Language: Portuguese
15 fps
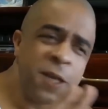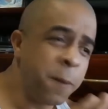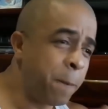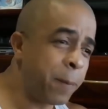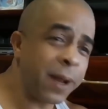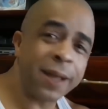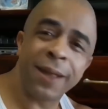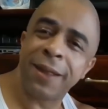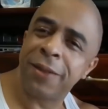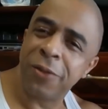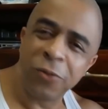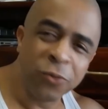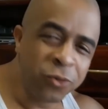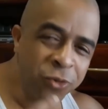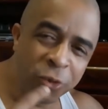e para
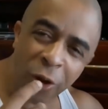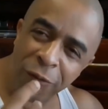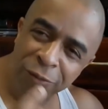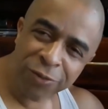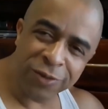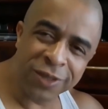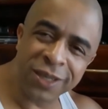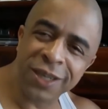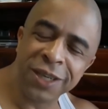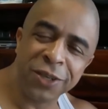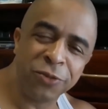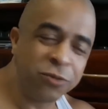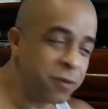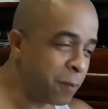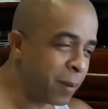os novos
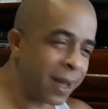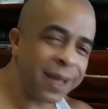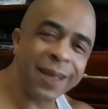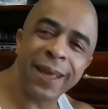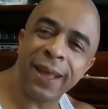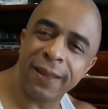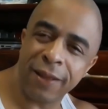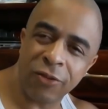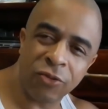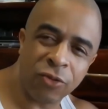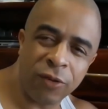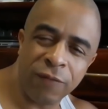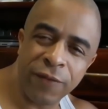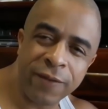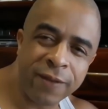inscritos e para quem está
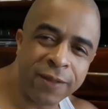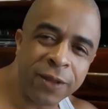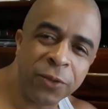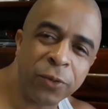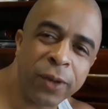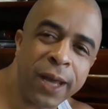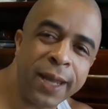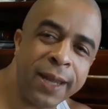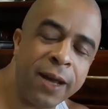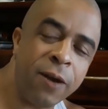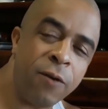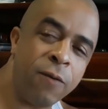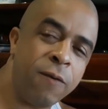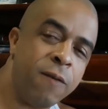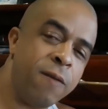só visitando o
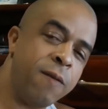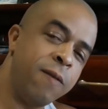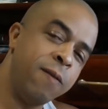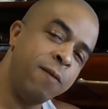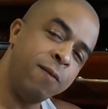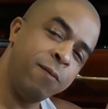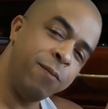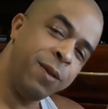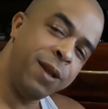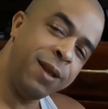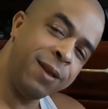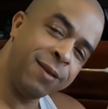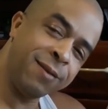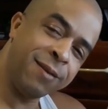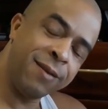canal.
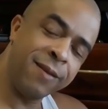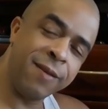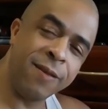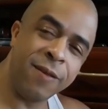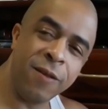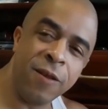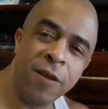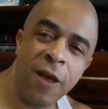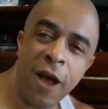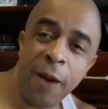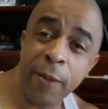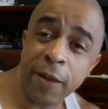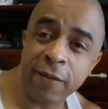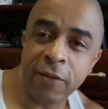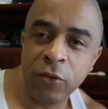Beleza?
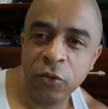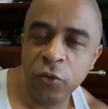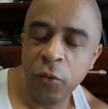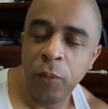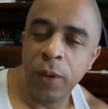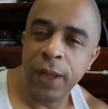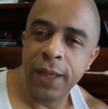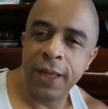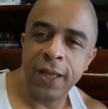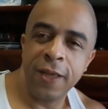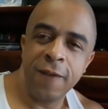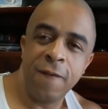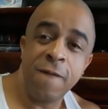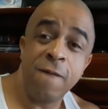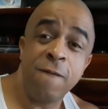Abração do dublê
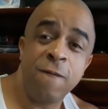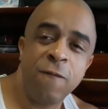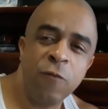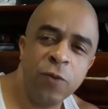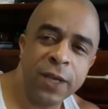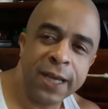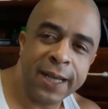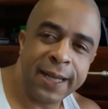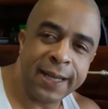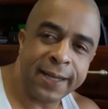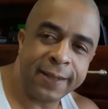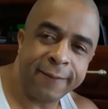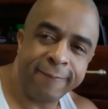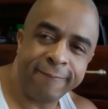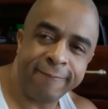e fui, galera.